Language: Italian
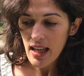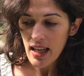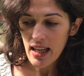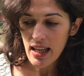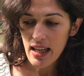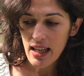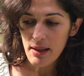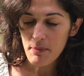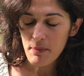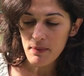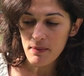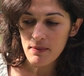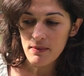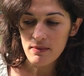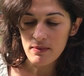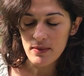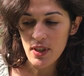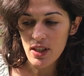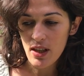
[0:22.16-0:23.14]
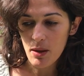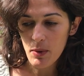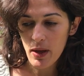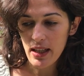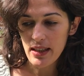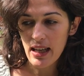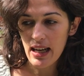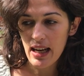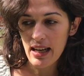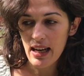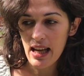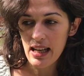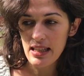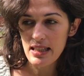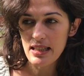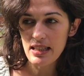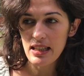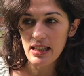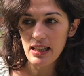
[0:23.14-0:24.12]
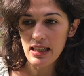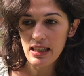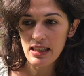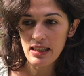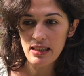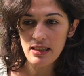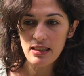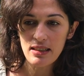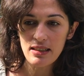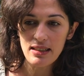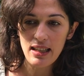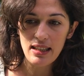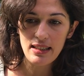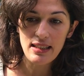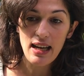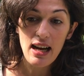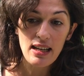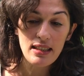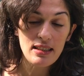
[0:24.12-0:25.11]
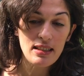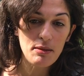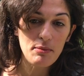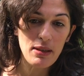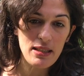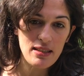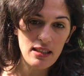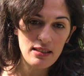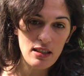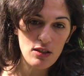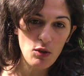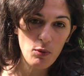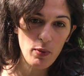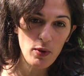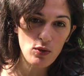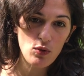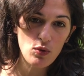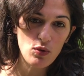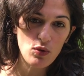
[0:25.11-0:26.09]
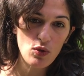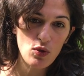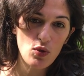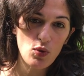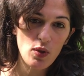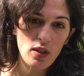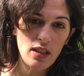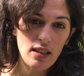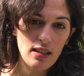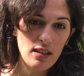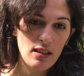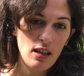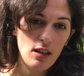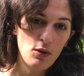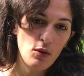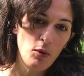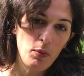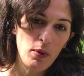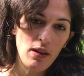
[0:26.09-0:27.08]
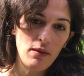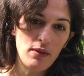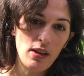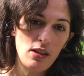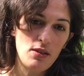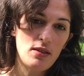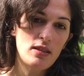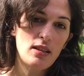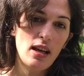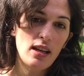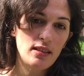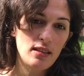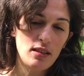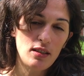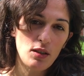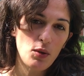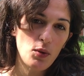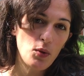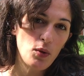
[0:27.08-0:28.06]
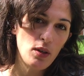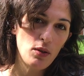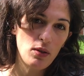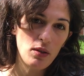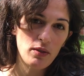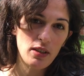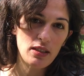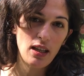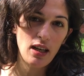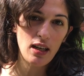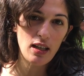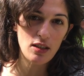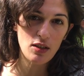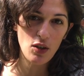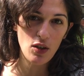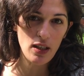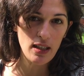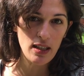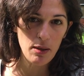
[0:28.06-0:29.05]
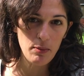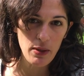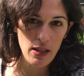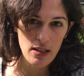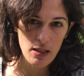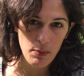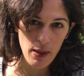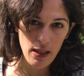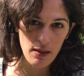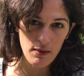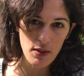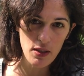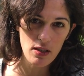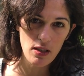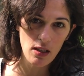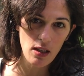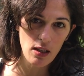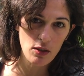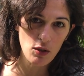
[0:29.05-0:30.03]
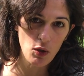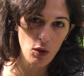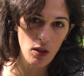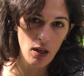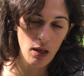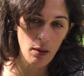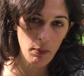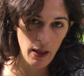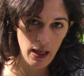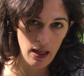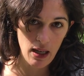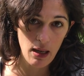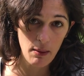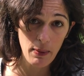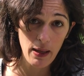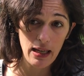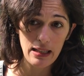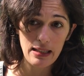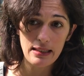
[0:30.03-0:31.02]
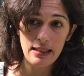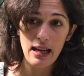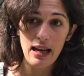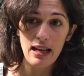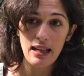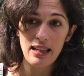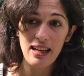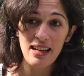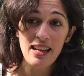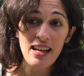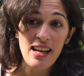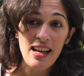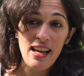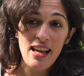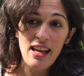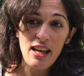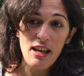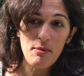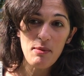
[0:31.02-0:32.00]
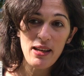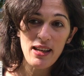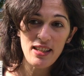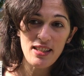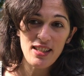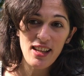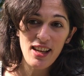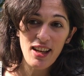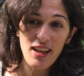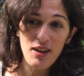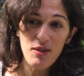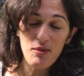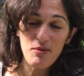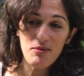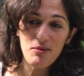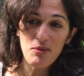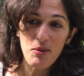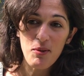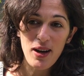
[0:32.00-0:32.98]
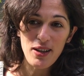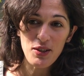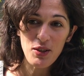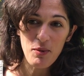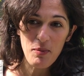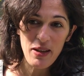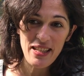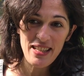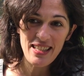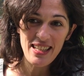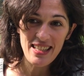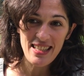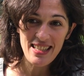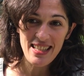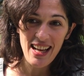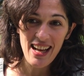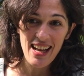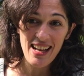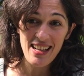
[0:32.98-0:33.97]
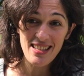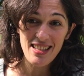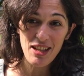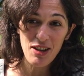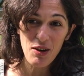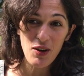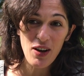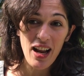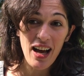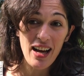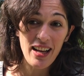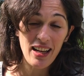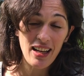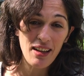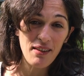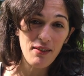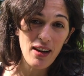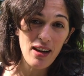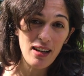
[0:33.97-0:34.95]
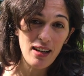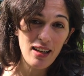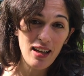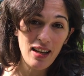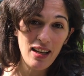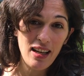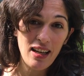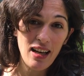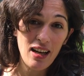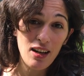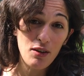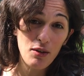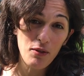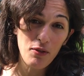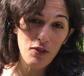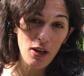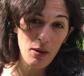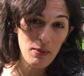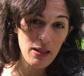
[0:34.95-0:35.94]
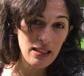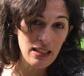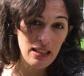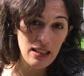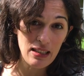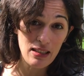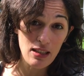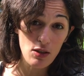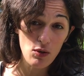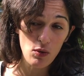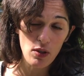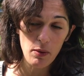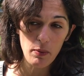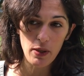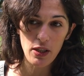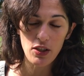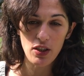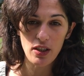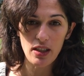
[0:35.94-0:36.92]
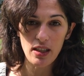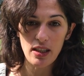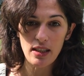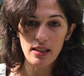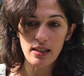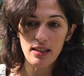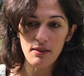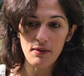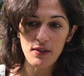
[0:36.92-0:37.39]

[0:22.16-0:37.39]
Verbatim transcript: Ehm, diciamo che dall'analisi dei dati, basata soprattutto sui dati dell'European Value Study di cui l'Università Cattolica è principal investigator per, per l'Italia, emerge un quadro abbastanza singolare che va anche a conferma di, di studi precedenti.